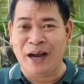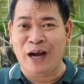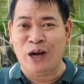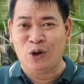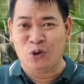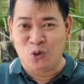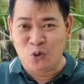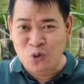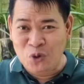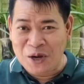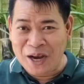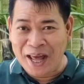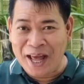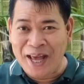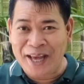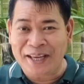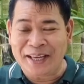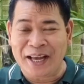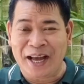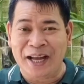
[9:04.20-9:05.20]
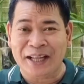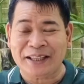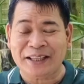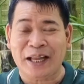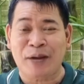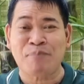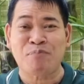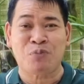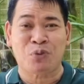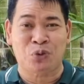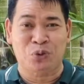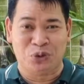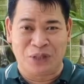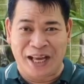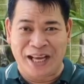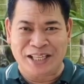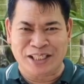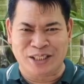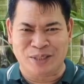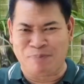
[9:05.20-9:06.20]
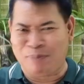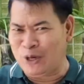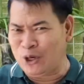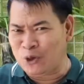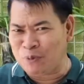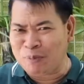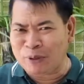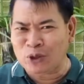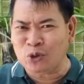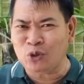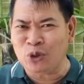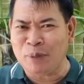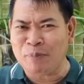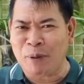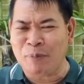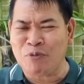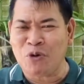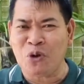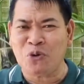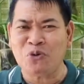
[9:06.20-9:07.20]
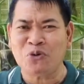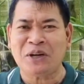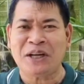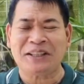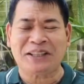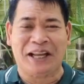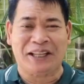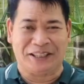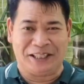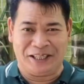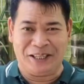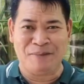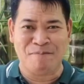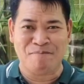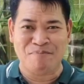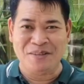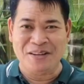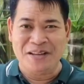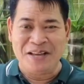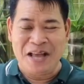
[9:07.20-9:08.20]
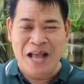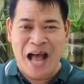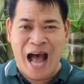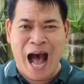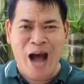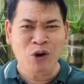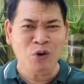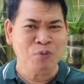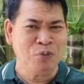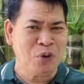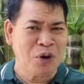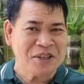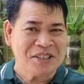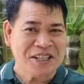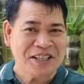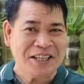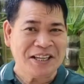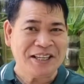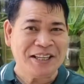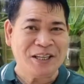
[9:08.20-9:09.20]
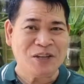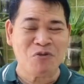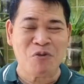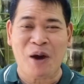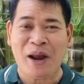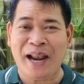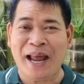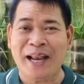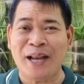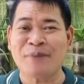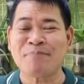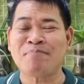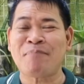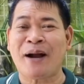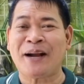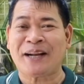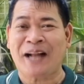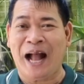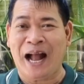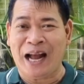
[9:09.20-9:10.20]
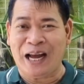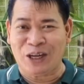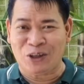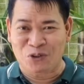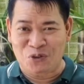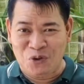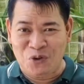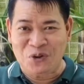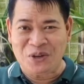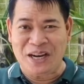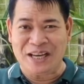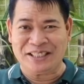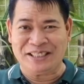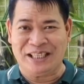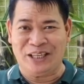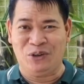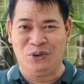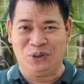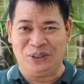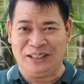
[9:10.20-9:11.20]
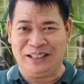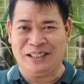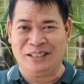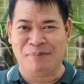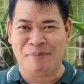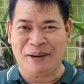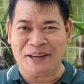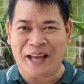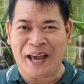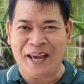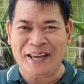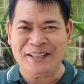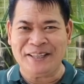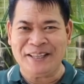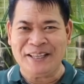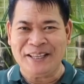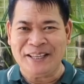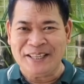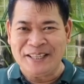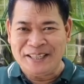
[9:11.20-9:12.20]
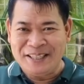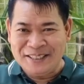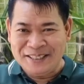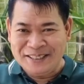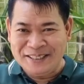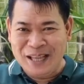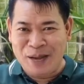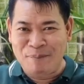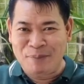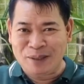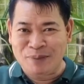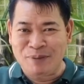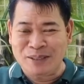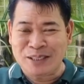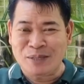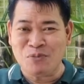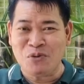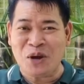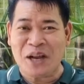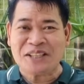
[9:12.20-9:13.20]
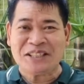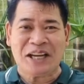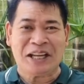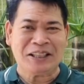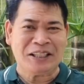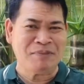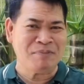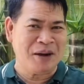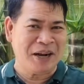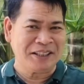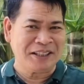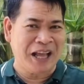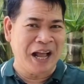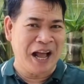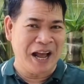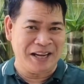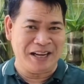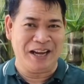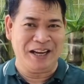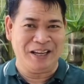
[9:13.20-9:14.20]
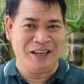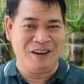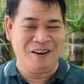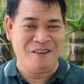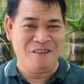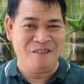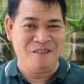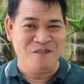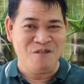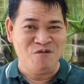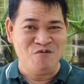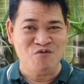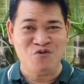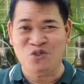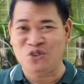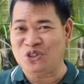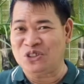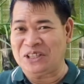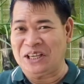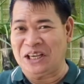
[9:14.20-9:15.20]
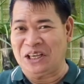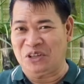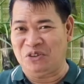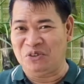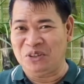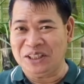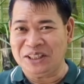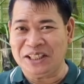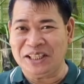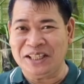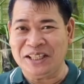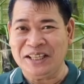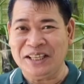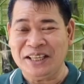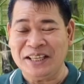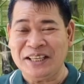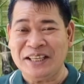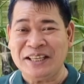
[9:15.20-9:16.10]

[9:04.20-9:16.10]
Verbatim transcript: ah, gulay at ah, prutas. Pero patuloy pa po akong nagtatanim. Ako po kasi naniniwala ng pagkakaroon ng seguridad sa pagkain dapat magsimula sa ating mga tahanan food security